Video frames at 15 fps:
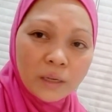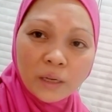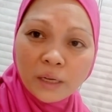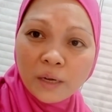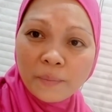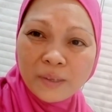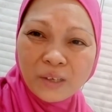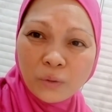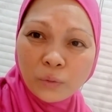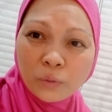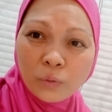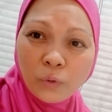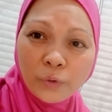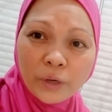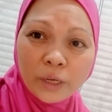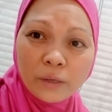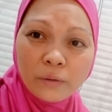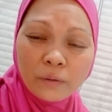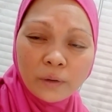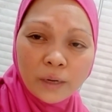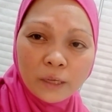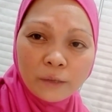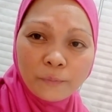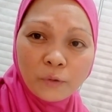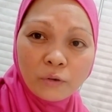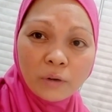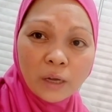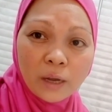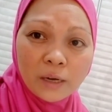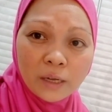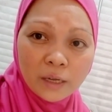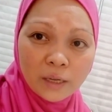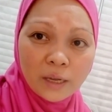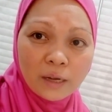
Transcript: kana bitaw no red no right pero nakaanhay